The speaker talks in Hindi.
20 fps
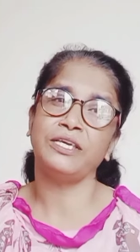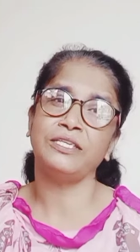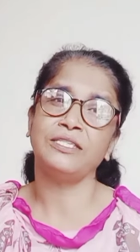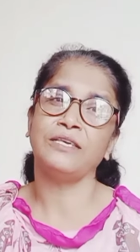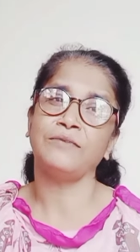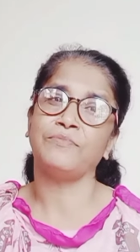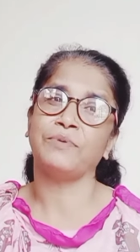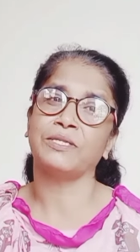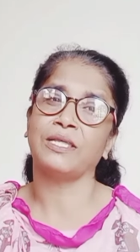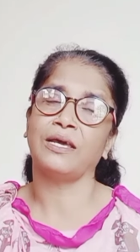ही
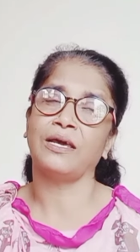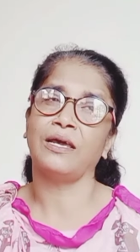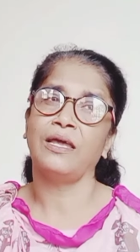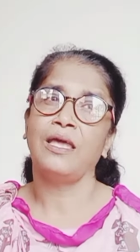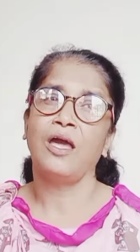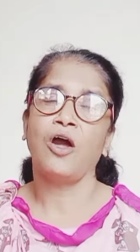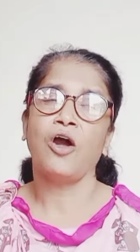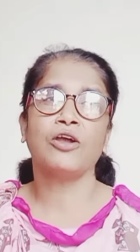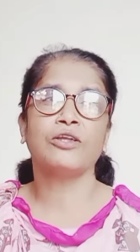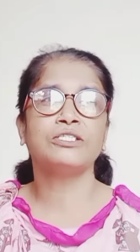नहीं पता
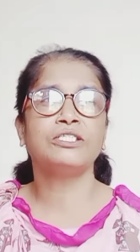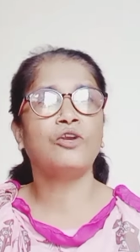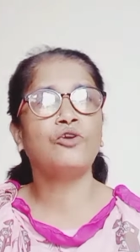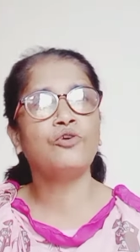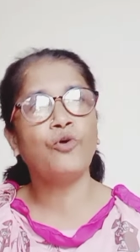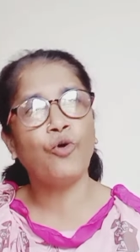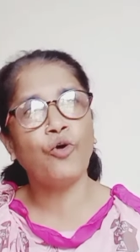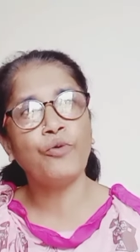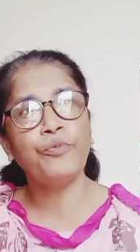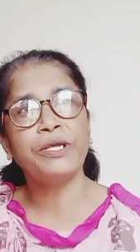अब चलो
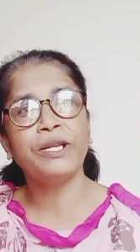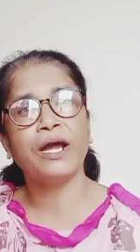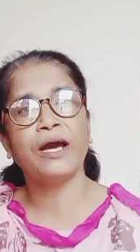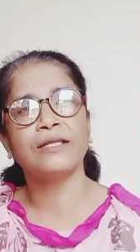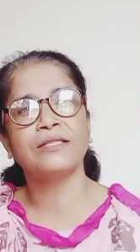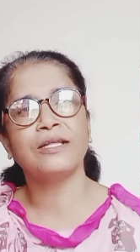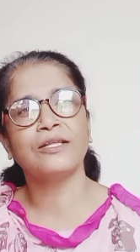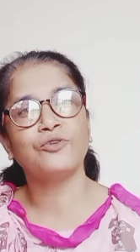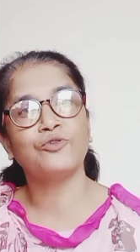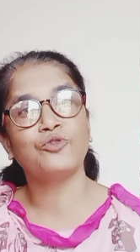हो भी रहा
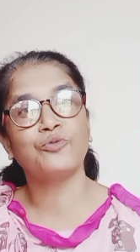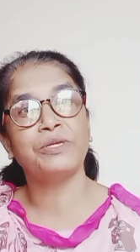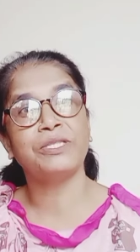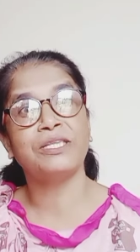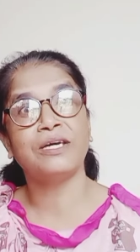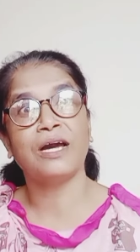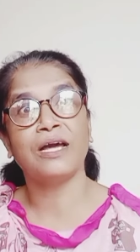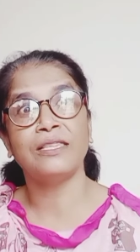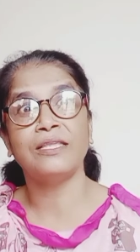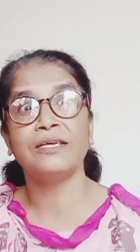था तो तुम्हें
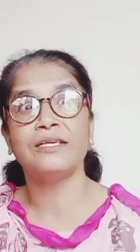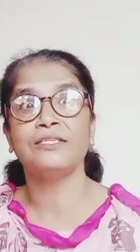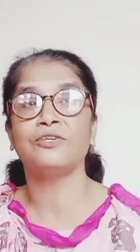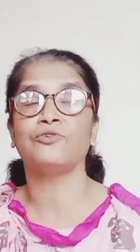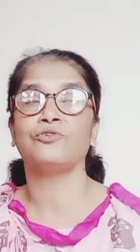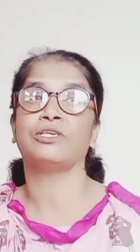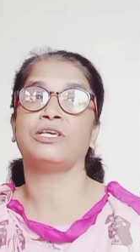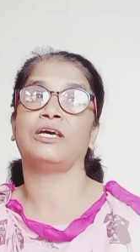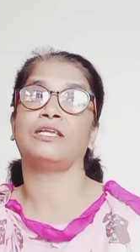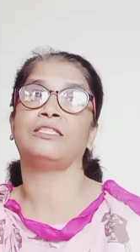दिखाने की
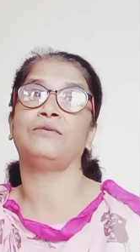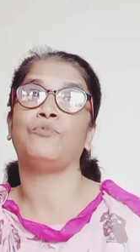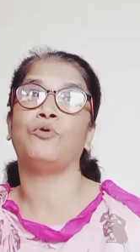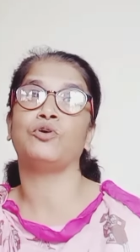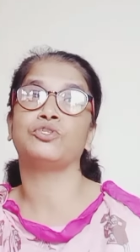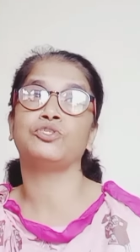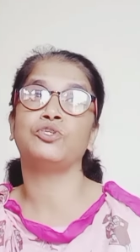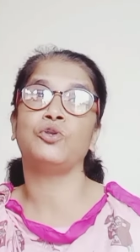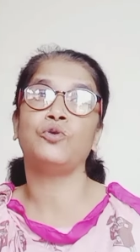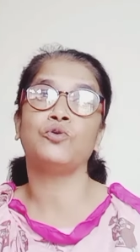जरूरत क्या थी
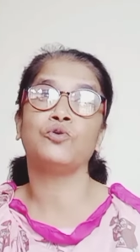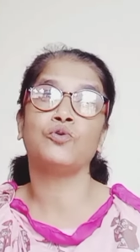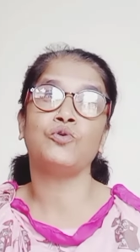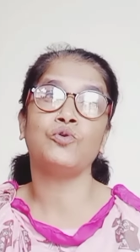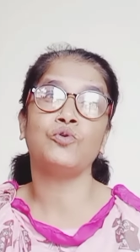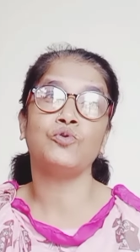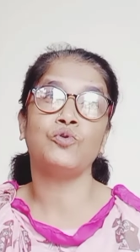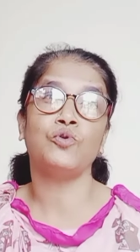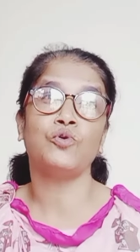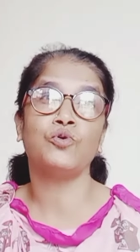बहुत से लोग
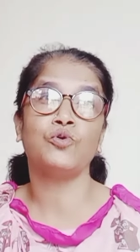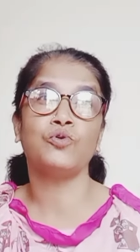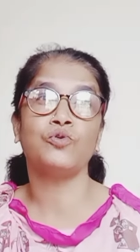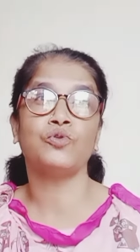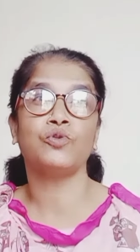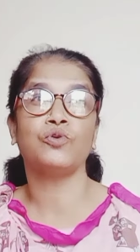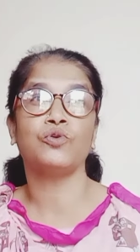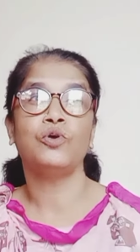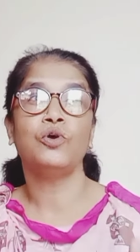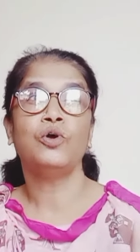को लोगों
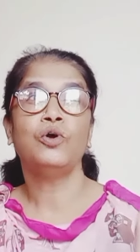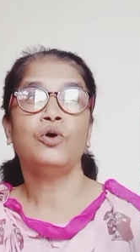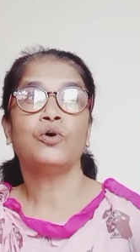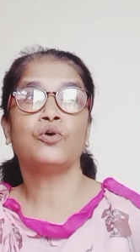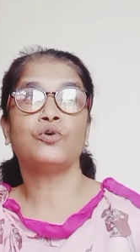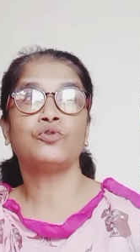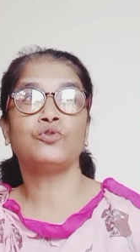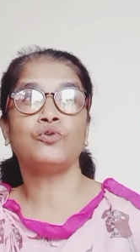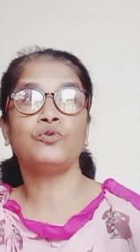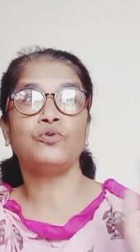
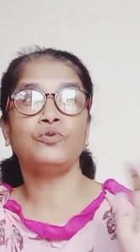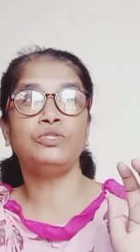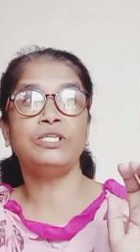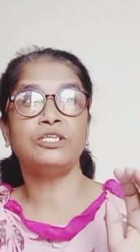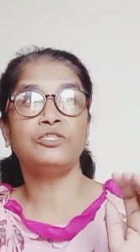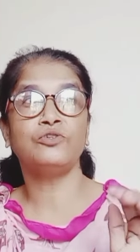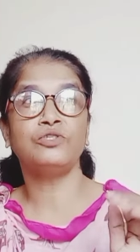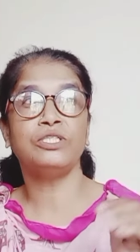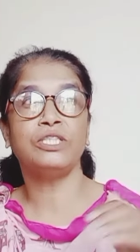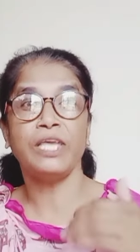को तो ये
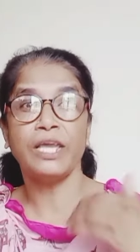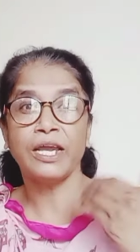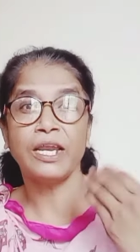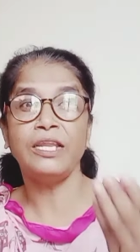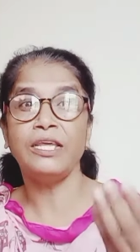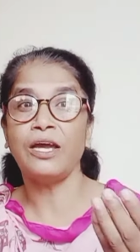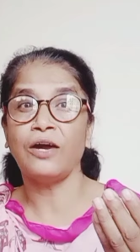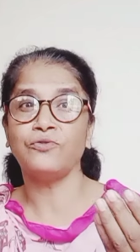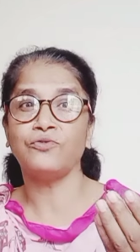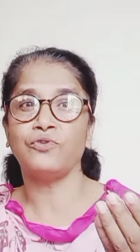जो देख
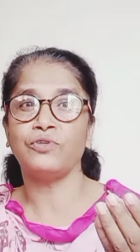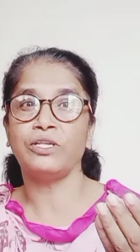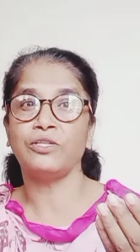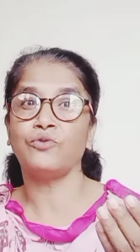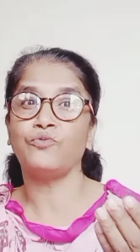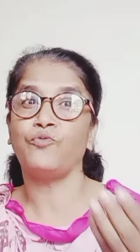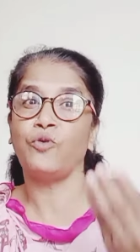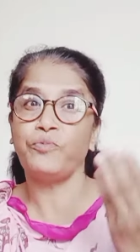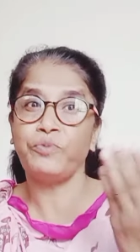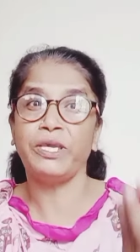लिया उन्होंने
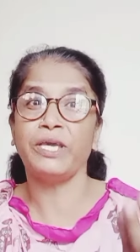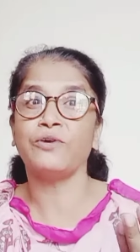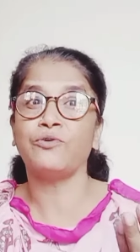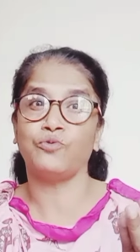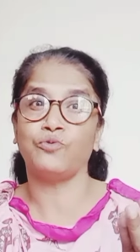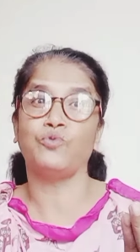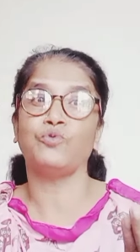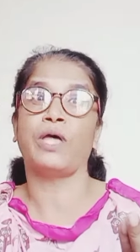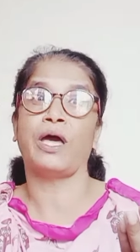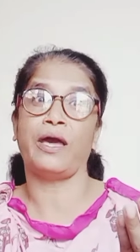तो वो भी
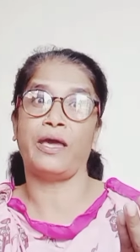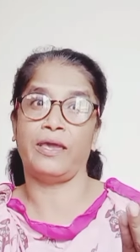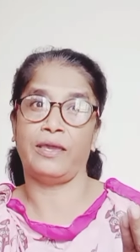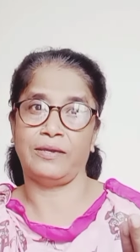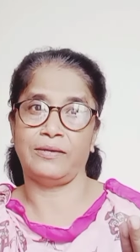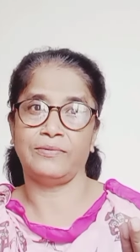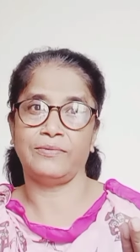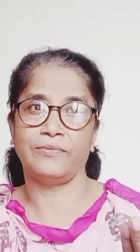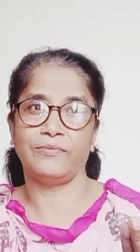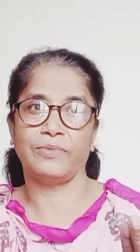एक गुनाह है
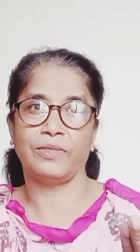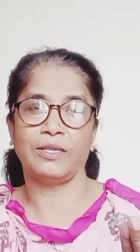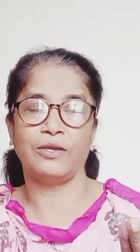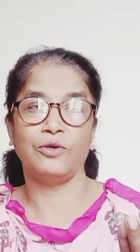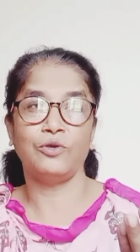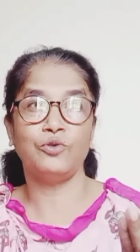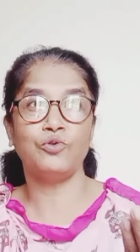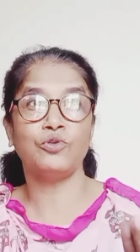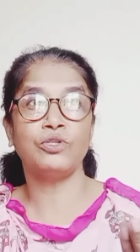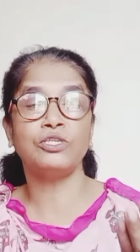
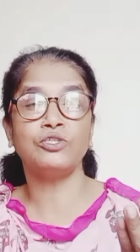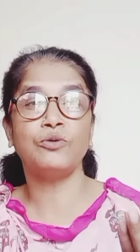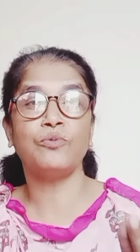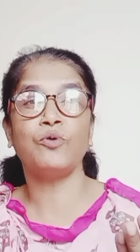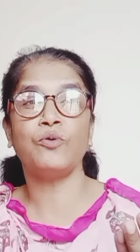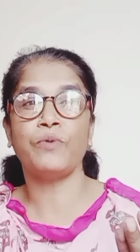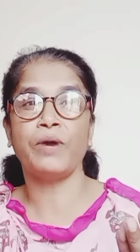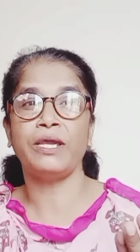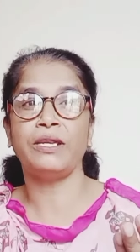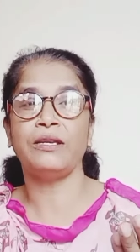जिन्होंने जो
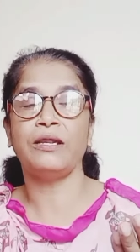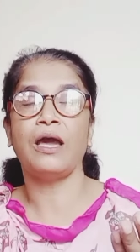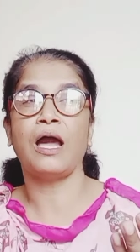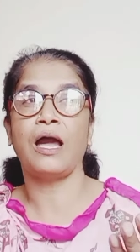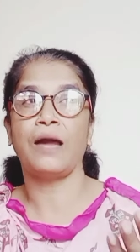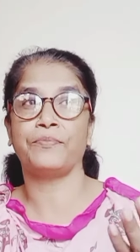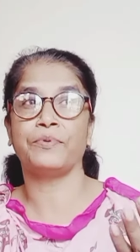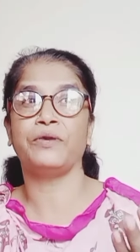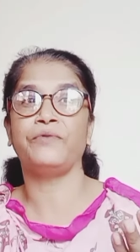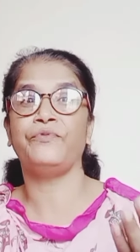मोबाइल
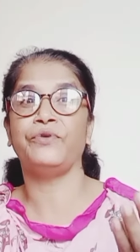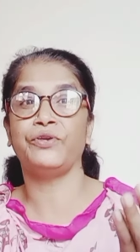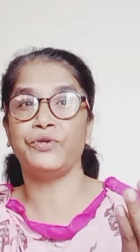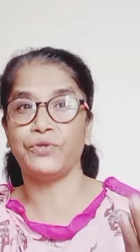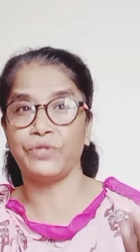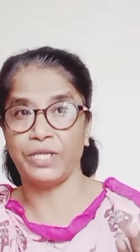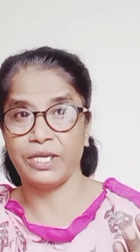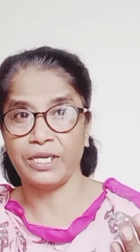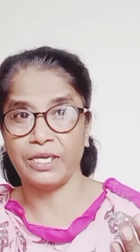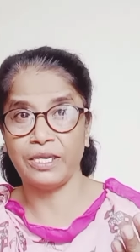आपकी वीडियो
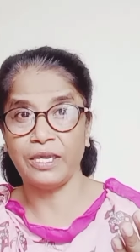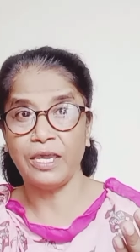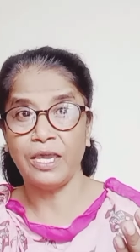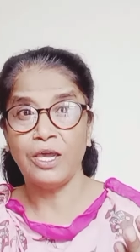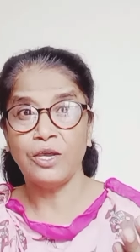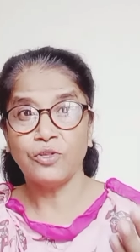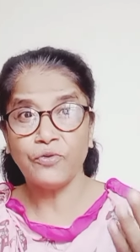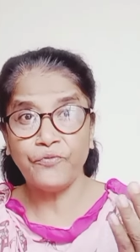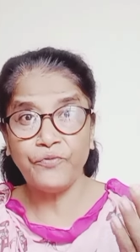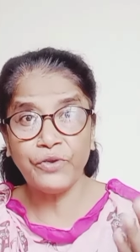देखी
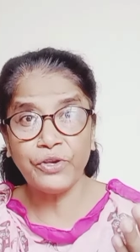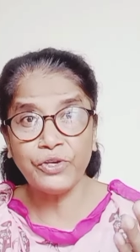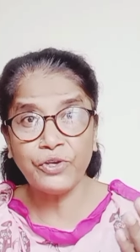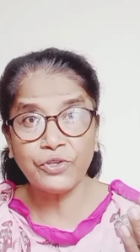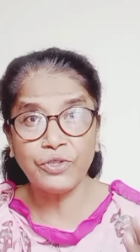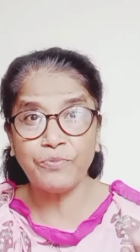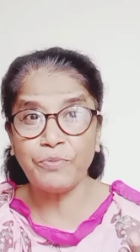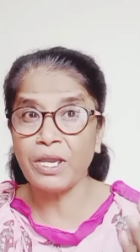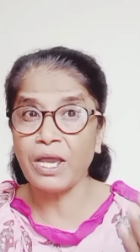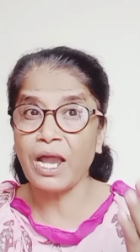तो वीडियो
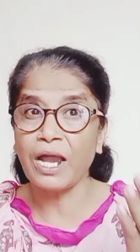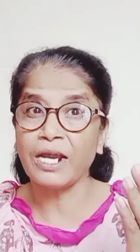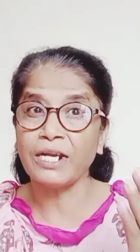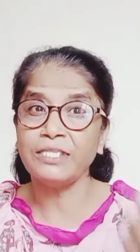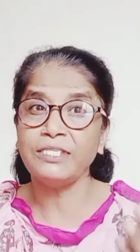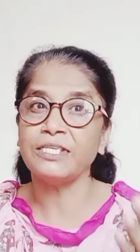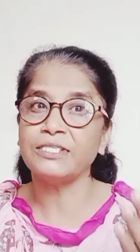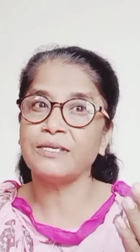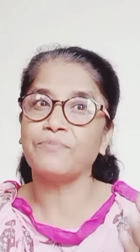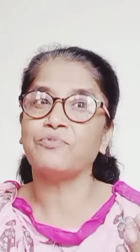में अगर
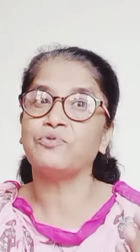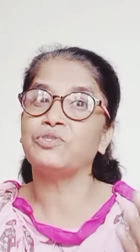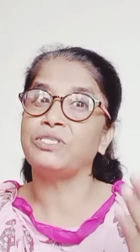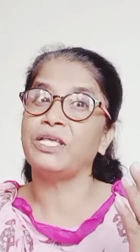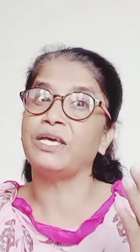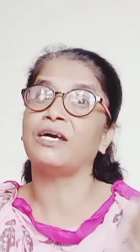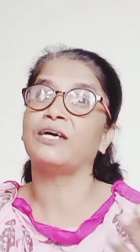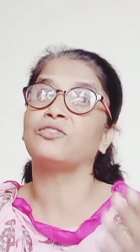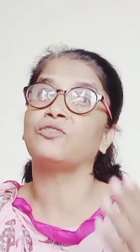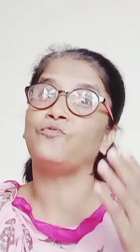ये सब कुछ
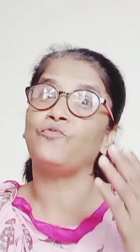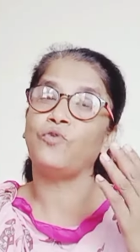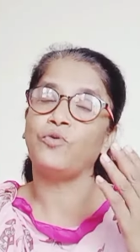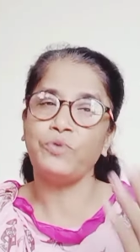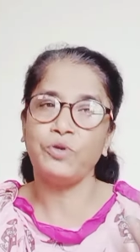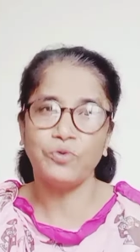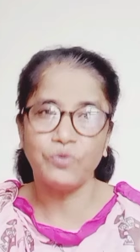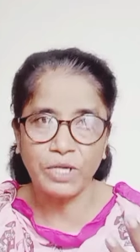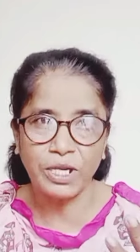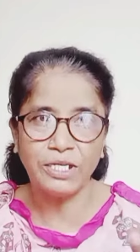देखा तो वो
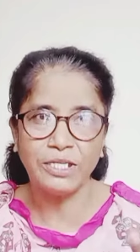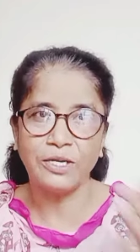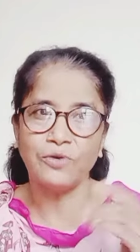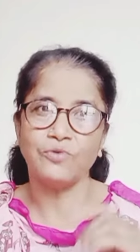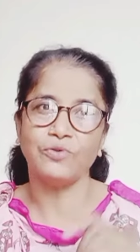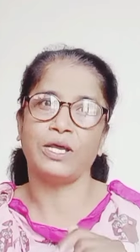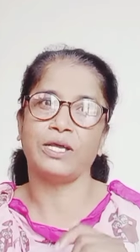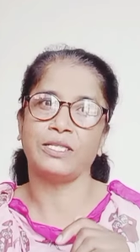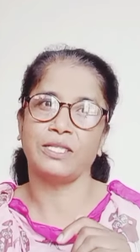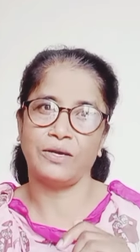भी उनके लिए
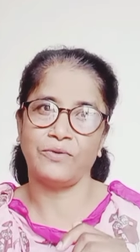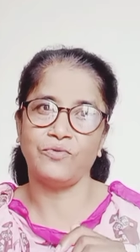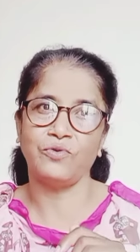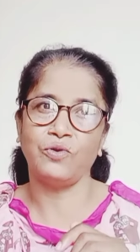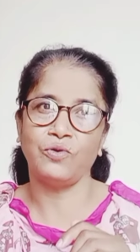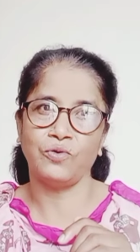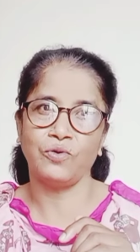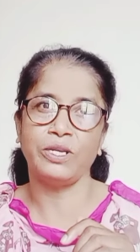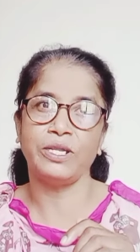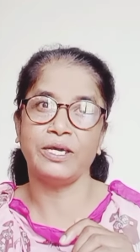गुनाह था वो
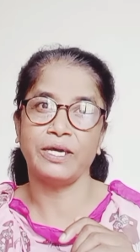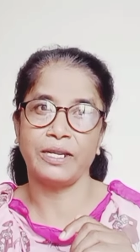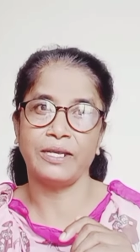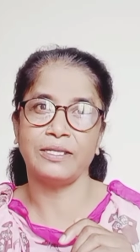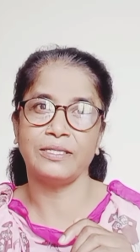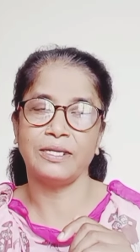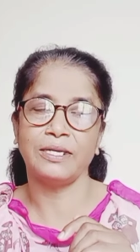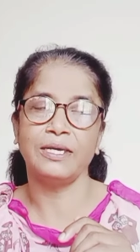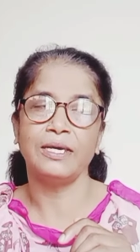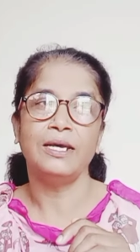लोग लिख रहे
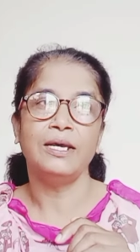थे